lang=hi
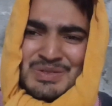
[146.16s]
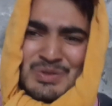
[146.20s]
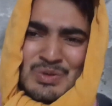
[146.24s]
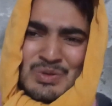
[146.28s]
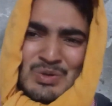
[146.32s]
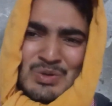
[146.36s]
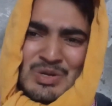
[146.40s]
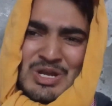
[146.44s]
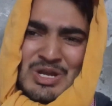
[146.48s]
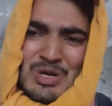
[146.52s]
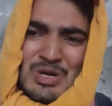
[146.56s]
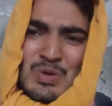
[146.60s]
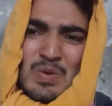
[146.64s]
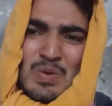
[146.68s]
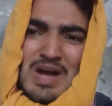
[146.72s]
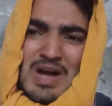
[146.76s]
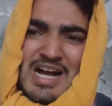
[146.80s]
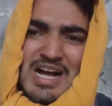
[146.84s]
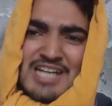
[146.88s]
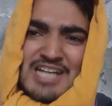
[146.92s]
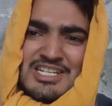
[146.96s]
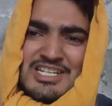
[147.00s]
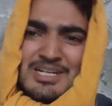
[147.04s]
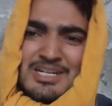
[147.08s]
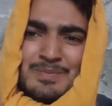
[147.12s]
तो क्या हुआ
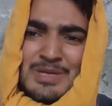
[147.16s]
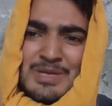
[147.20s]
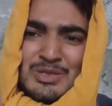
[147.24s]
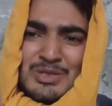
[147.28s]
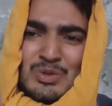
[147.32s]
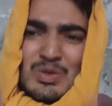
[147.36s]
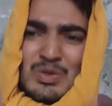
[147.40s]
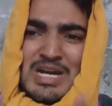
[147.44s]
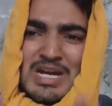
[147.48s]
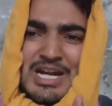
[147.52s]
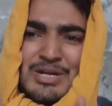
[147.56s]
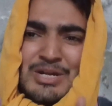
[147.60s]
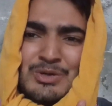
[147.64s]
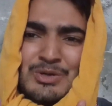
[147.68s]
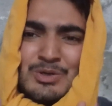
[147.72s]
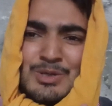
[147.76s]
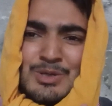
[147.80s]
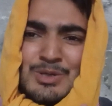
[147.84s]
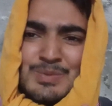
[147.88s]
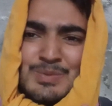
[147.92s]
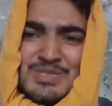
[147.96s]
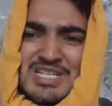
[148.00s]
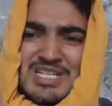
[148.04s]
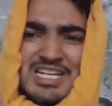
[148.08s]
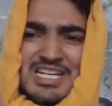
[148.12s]
आजा मैं तो रेडी
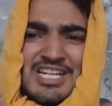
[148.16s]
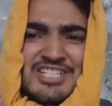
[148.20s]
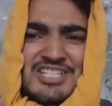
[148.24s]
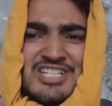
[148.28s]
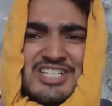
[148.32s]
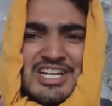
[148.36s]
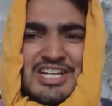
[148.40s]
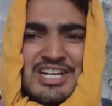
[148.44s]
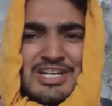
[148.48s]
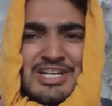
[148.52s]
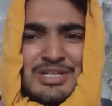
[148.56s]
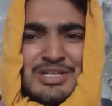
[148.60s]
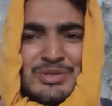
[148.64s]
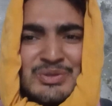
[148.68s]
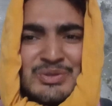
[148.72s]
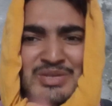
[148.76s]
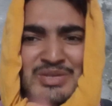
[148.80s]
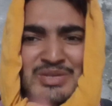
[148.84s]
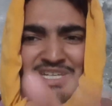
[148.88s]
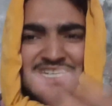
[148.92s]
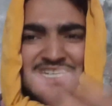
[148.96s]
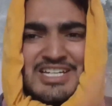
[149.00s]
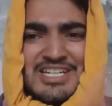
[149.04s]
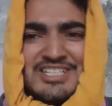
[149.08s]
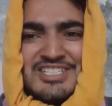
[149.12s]
हूँ से लीजा की नहीं तो
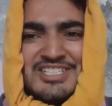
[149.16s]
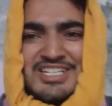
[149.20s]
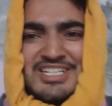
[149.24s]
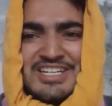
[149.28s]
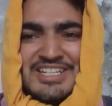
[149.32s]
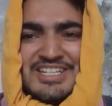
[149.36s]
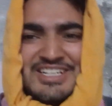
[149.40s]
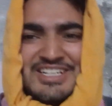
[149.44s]
तेरी सही